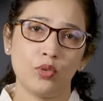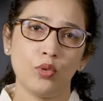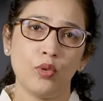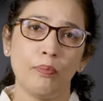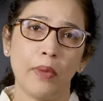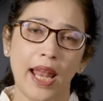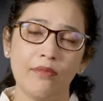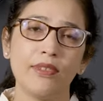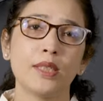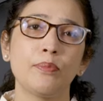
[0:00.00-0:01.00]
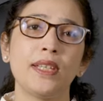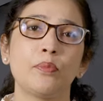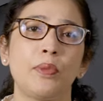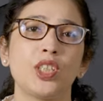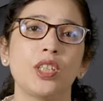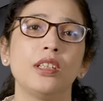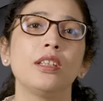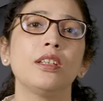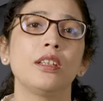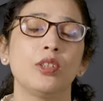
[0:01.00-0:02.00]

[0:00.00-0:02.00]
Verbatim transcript: जो पेल्विस में स्पेशली